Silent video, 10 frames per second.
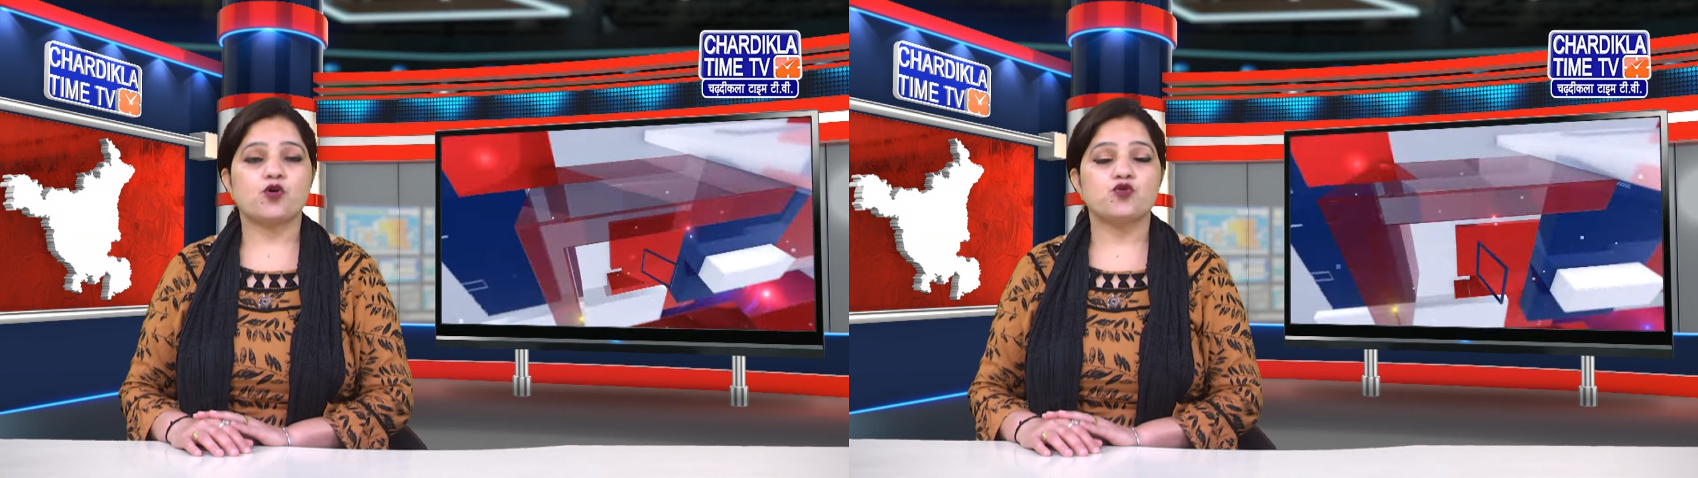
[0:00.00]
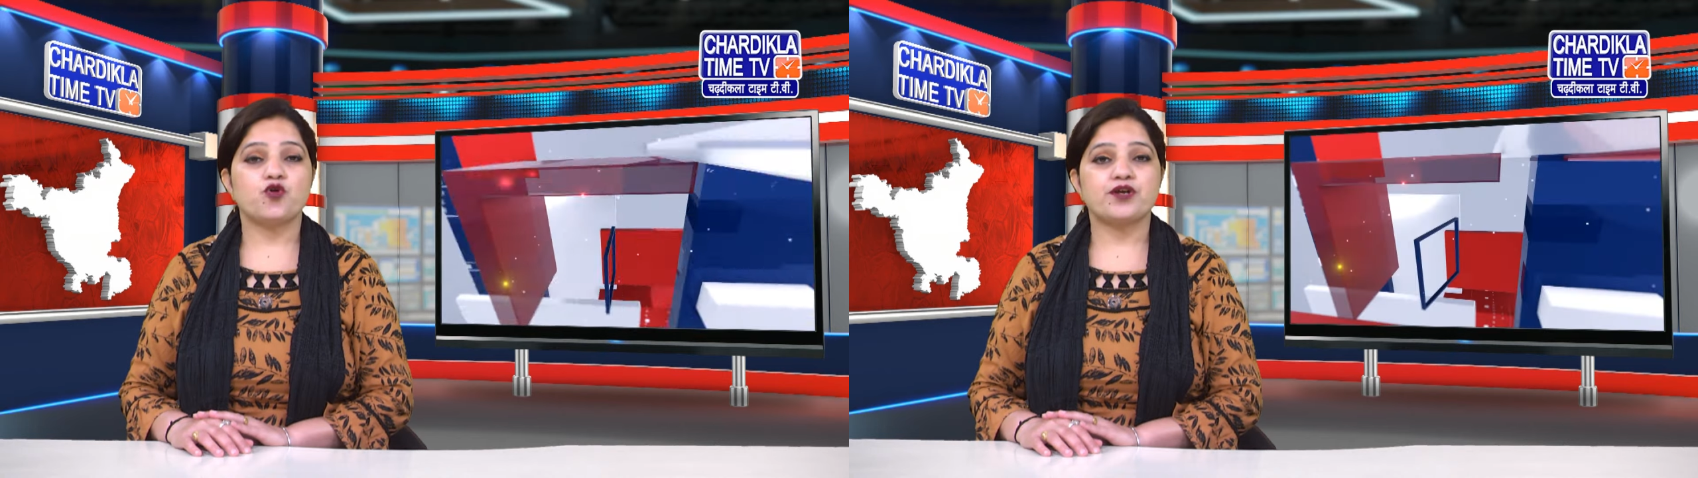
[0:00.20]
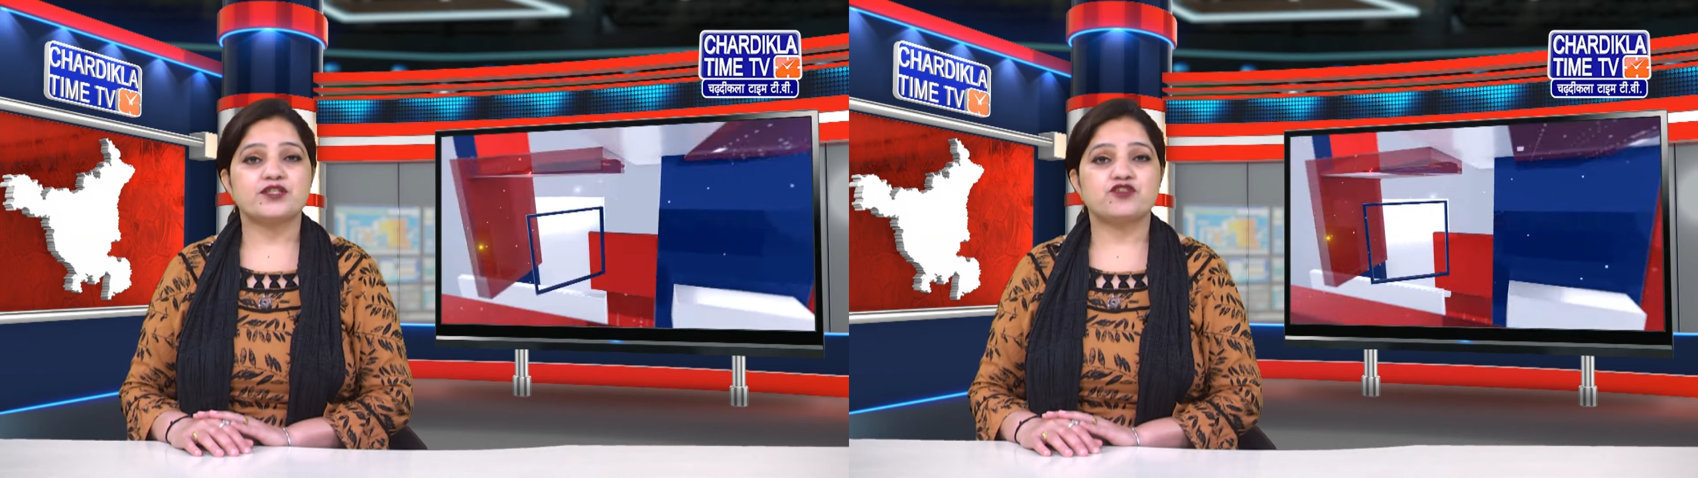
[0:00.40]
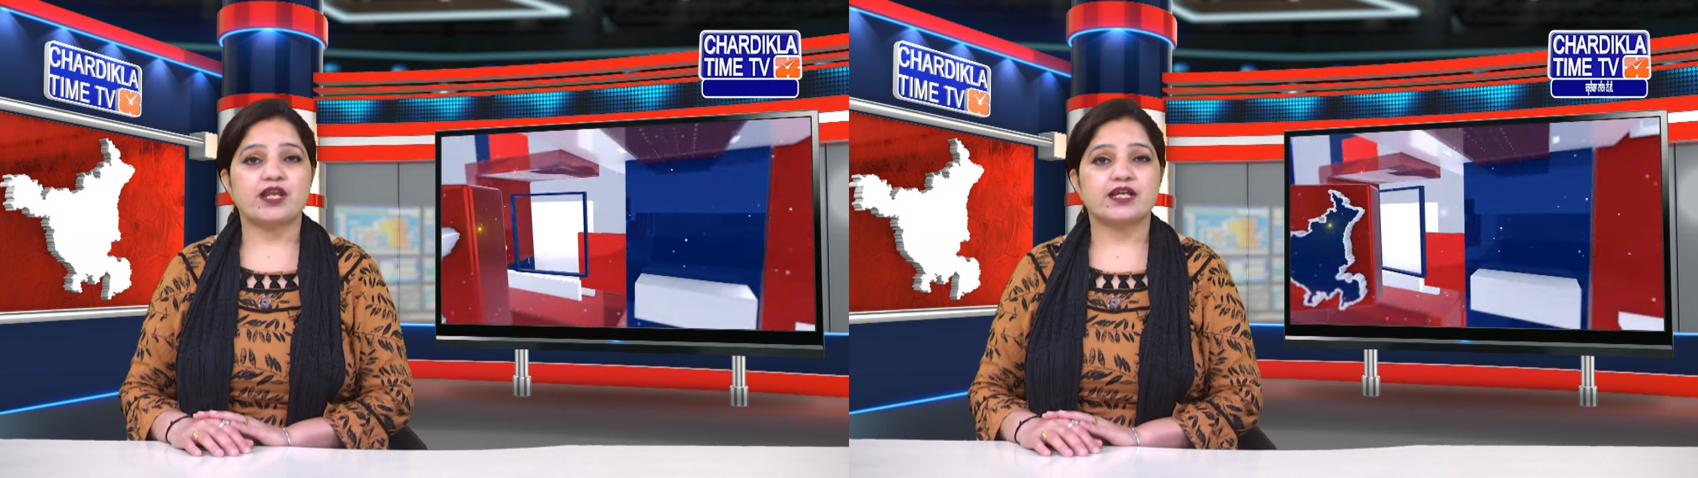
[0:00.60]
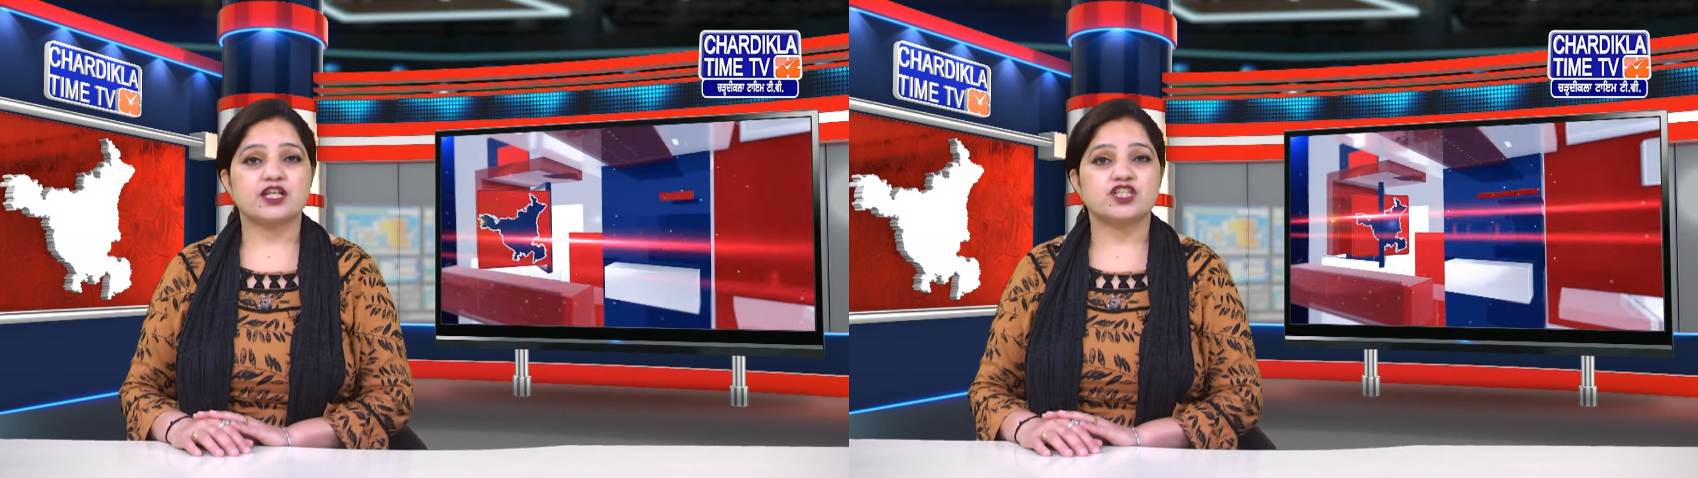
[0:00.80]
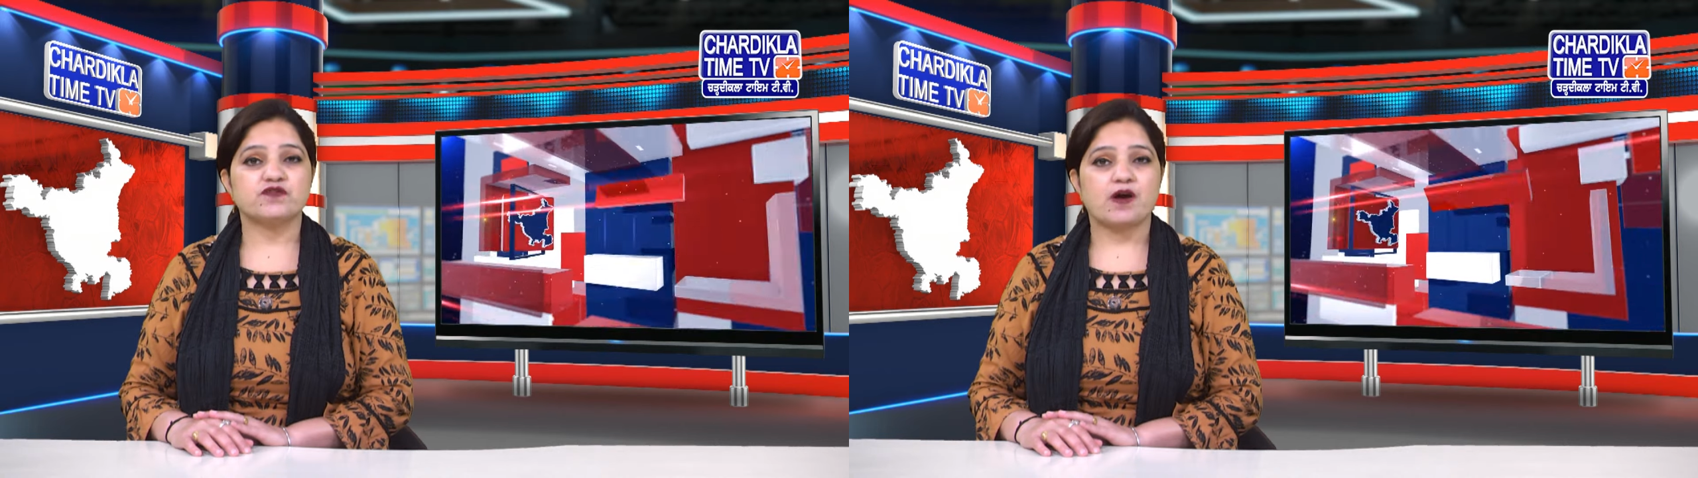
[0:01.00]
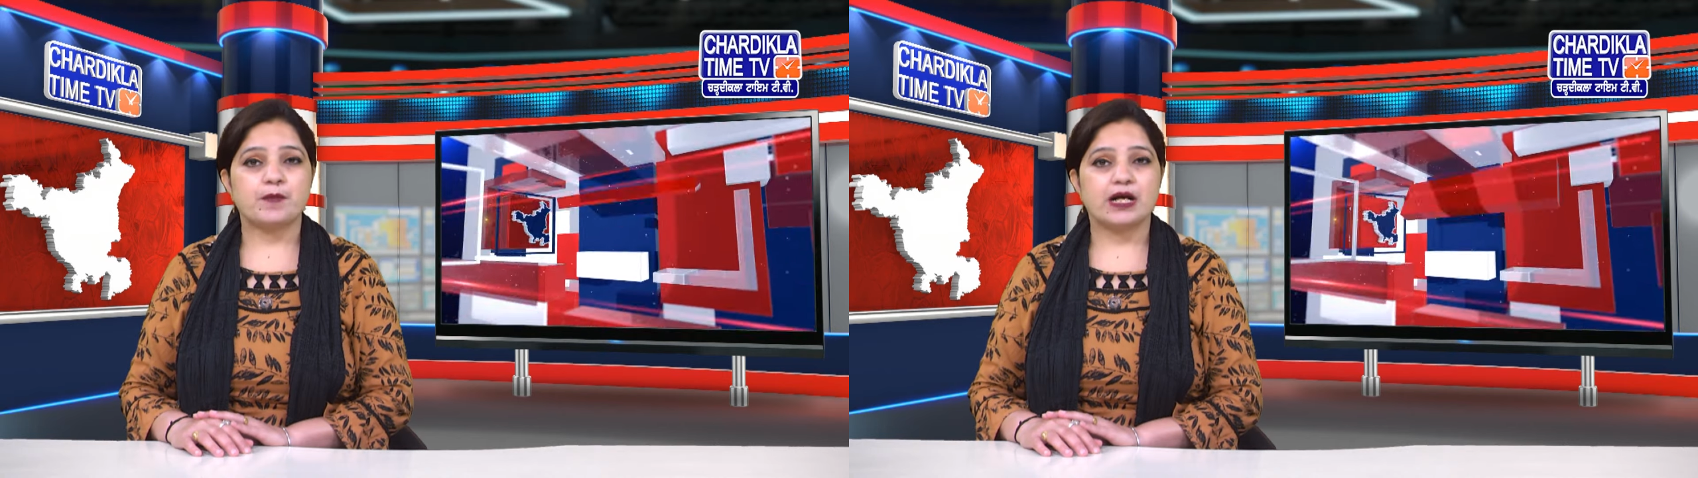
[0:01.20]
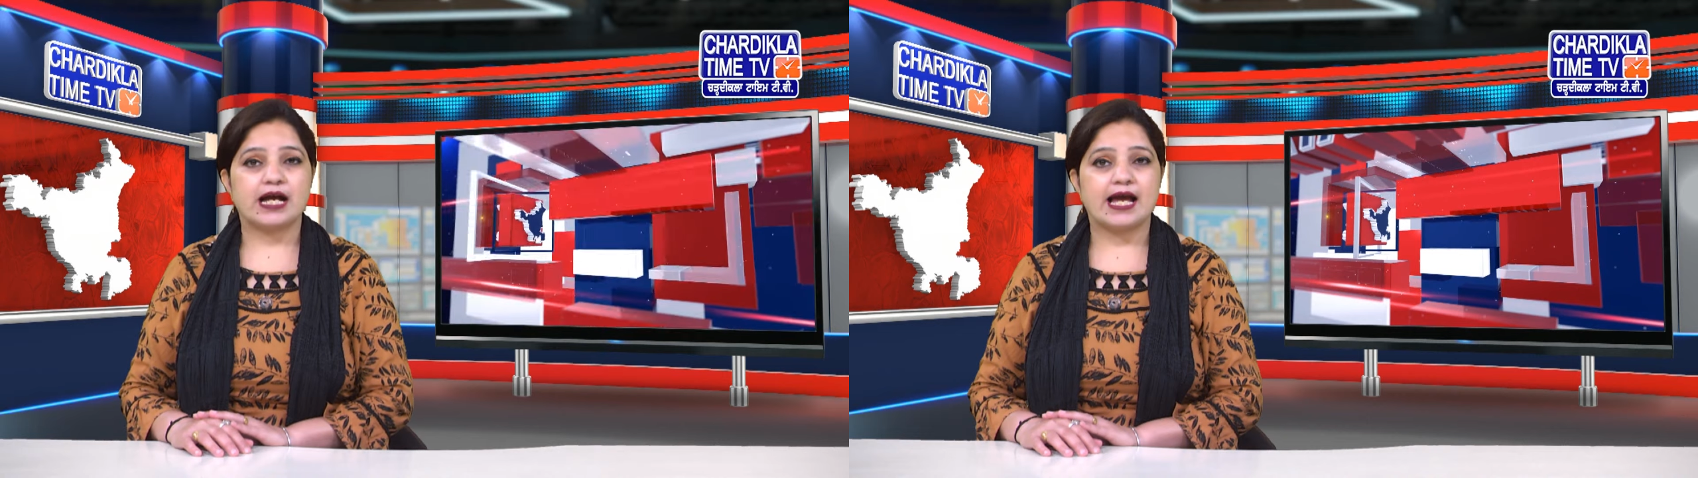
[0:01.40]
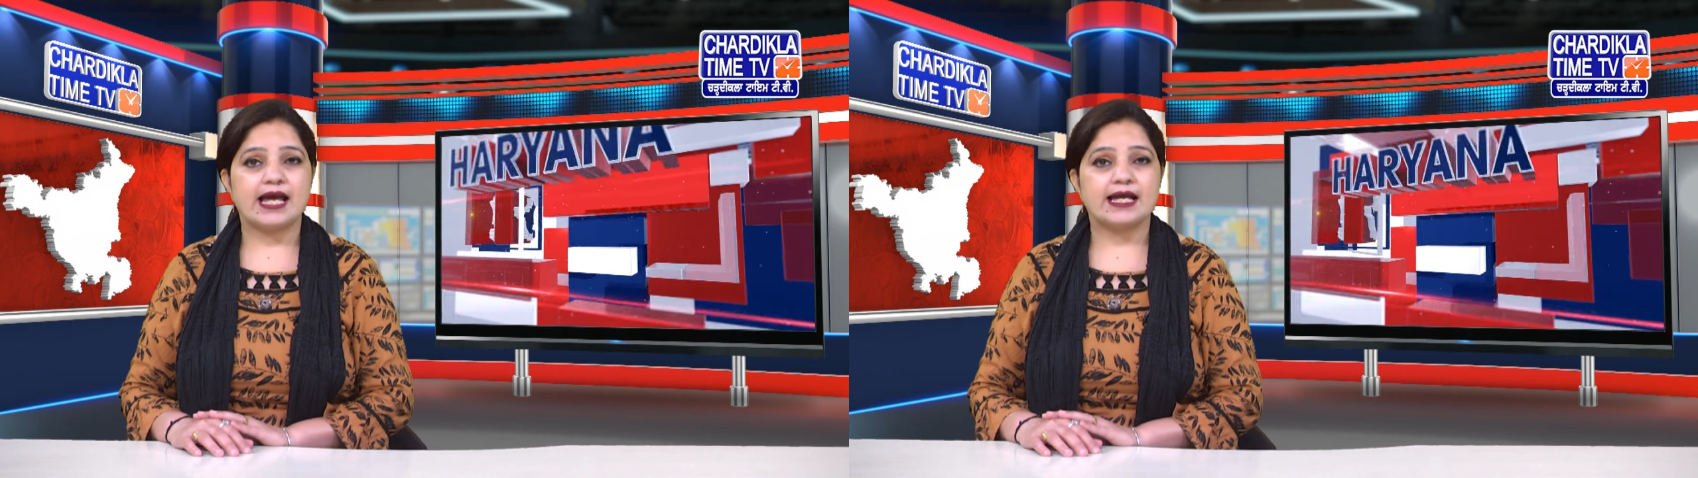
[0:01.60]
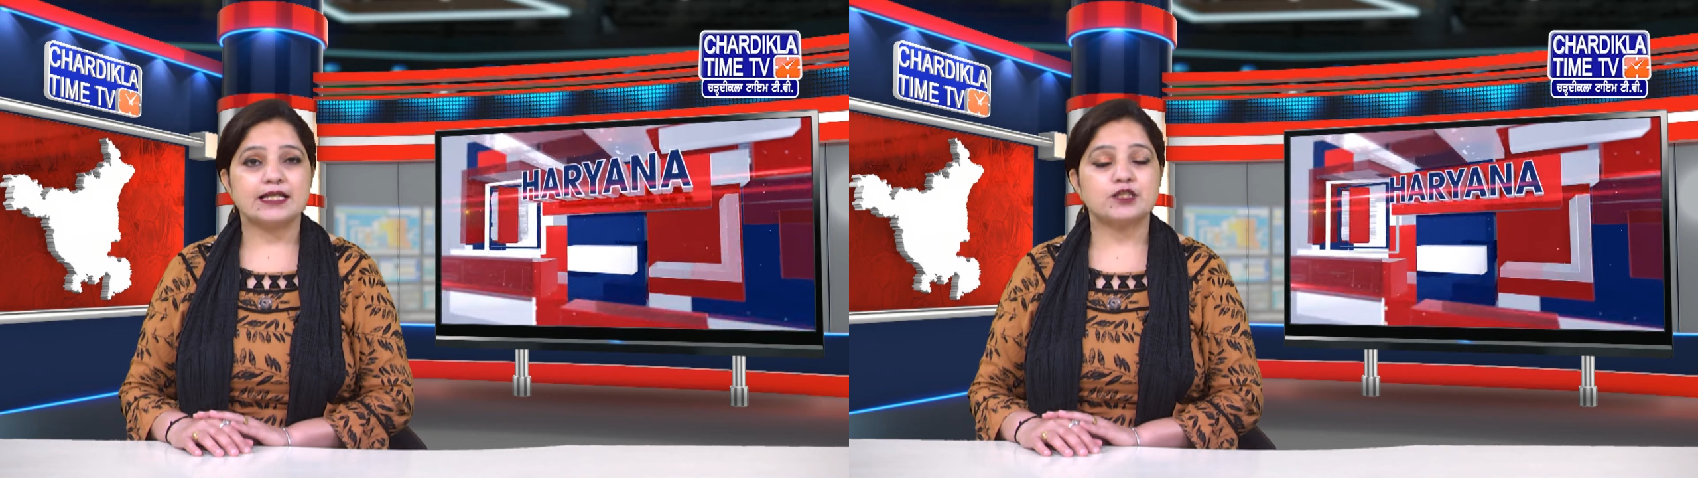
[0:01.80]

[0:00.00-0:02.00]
को नोटिस जारी कर जवाब मांगा है